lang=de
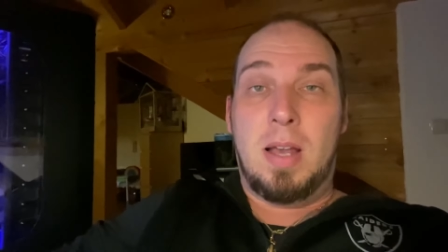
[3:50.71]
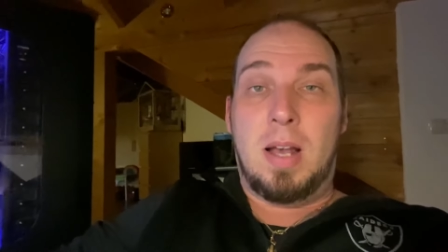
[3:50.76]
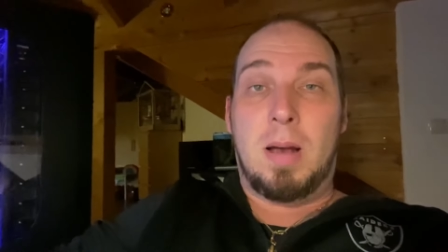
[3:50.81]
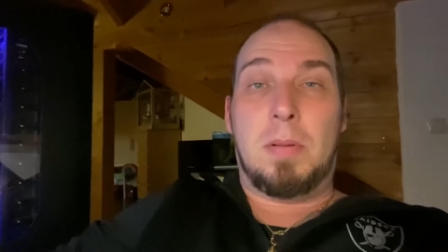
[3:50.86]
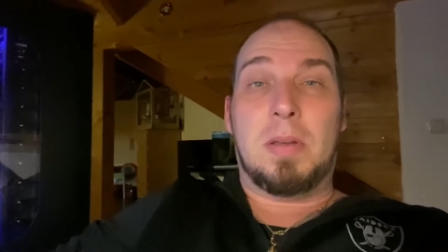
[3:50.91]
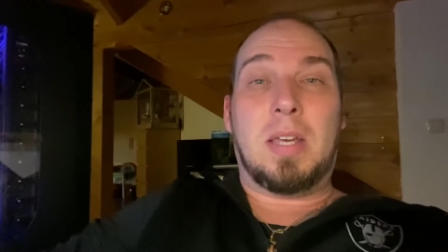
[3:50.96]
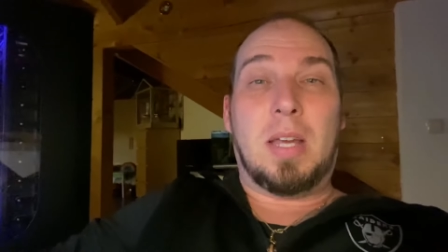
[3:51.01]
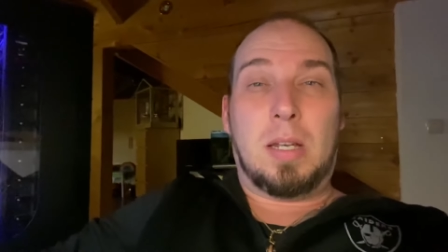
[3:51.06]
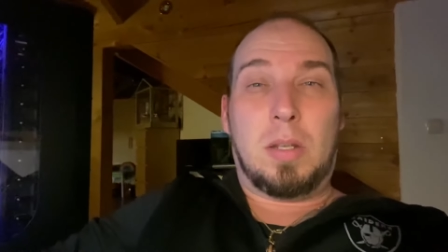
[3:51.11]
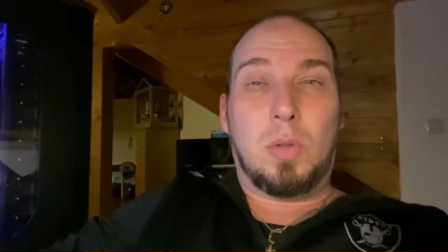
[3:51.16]

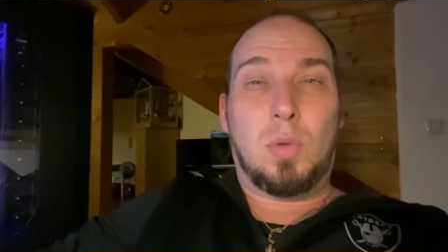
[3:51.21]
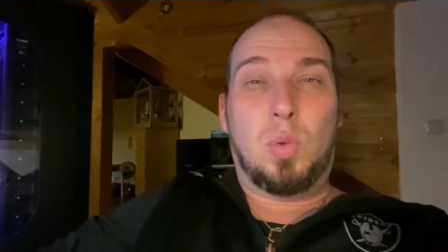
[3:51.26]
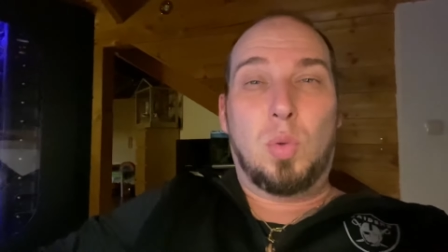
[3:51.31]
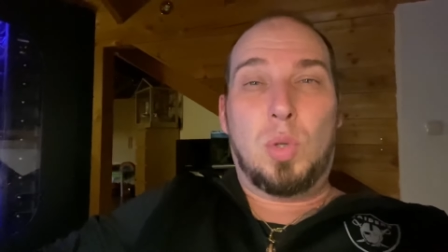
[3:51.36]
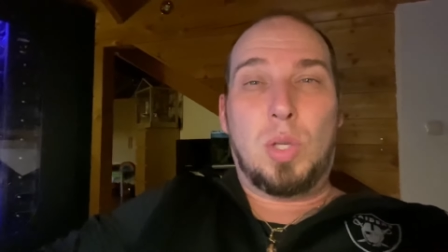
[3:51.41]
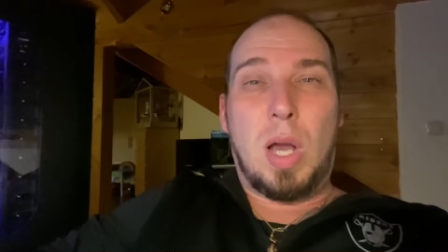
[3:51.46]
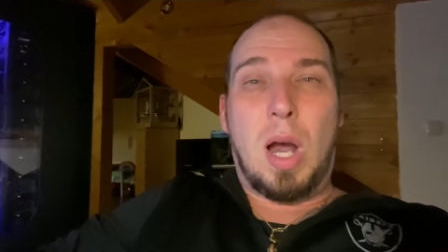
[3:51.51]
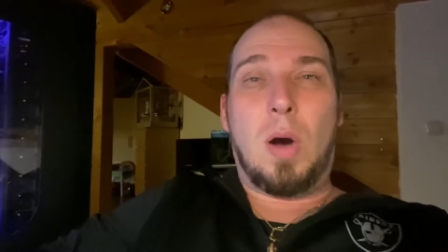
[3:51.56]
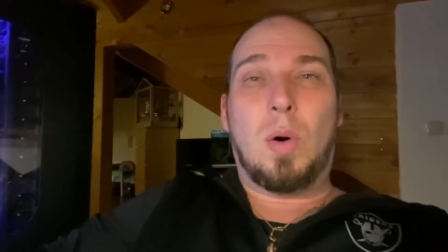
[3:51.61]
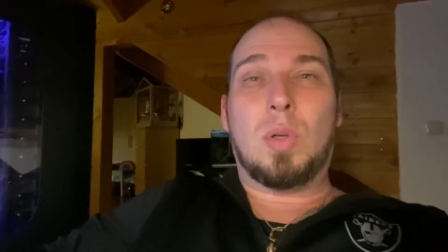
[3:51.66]
aber ich hatte
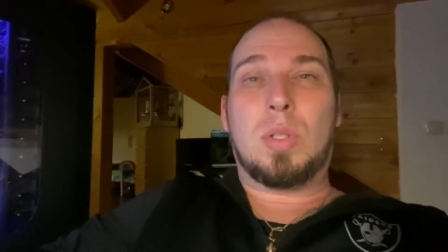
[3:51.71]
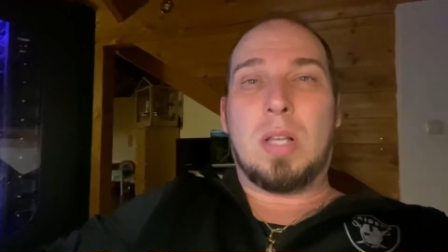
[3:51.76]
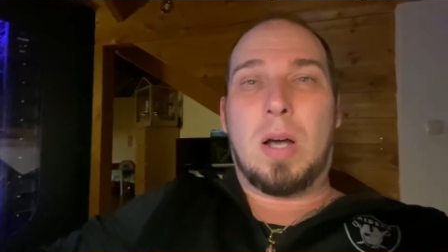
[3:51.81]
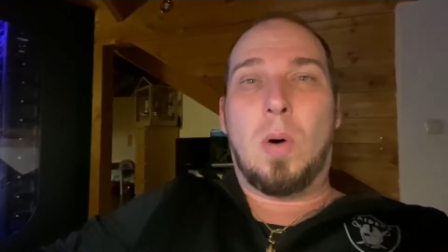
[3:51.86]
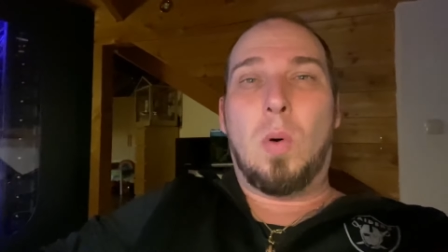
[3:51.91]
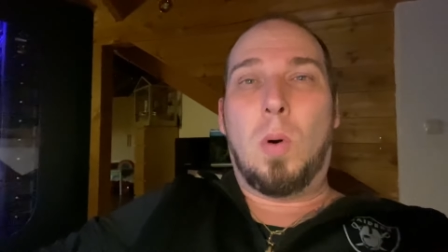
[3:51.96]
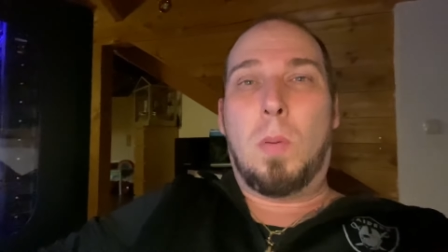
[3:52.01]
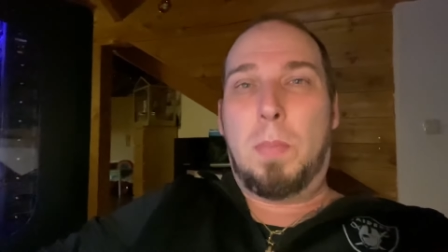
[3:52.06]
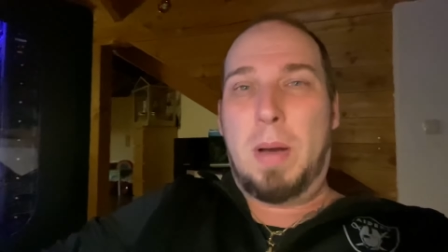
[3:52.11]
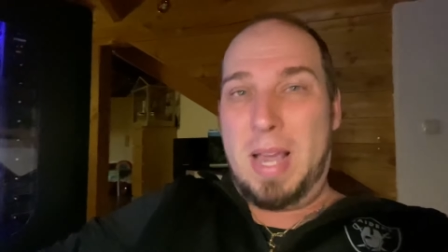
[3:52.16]
durchaus
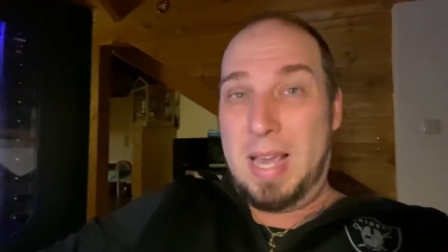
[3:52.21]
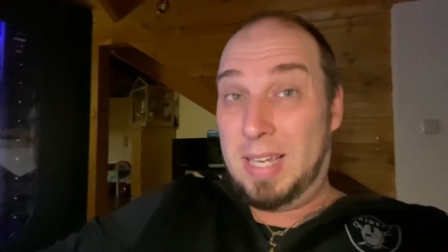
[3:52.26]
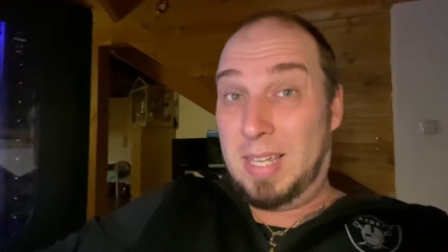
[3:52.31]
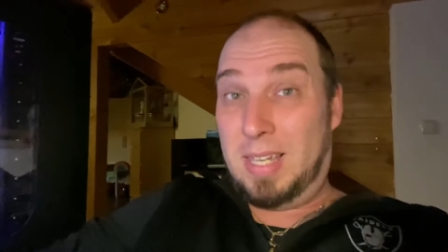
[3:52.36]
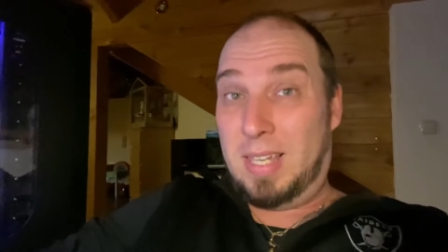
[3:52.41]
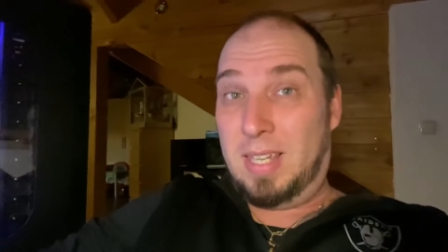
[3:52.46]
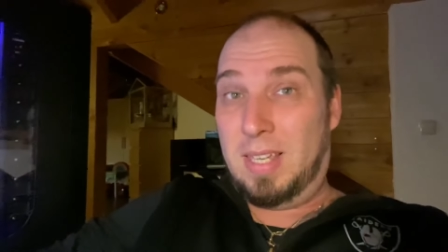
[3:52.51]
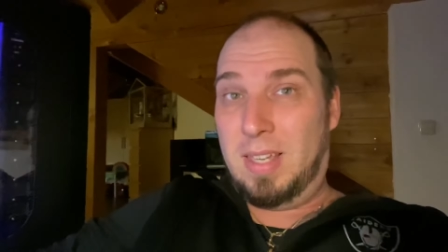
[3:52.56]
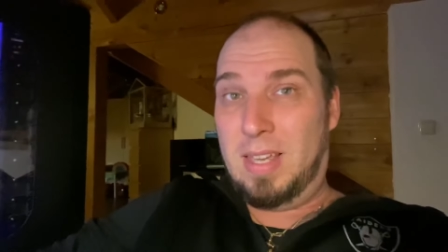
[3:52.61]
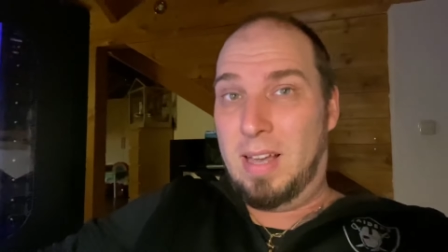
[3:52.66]
auch
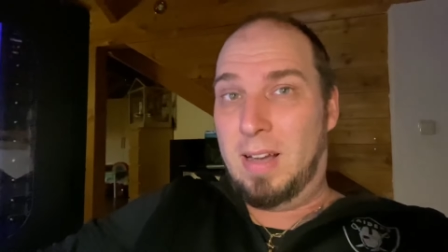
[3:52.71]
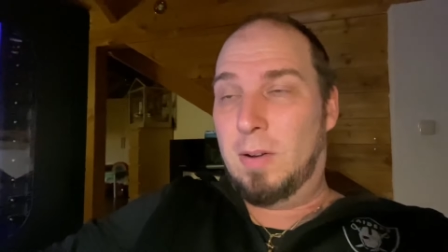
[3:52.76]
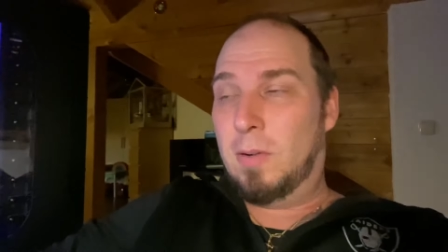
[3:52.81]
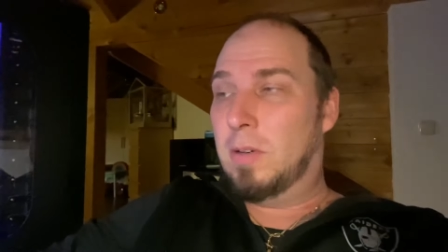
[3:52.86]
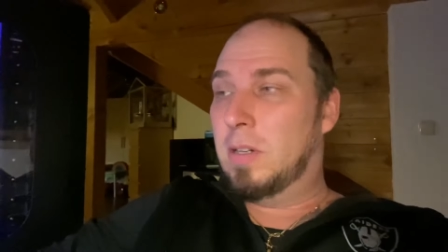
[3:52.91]
Pech, ja.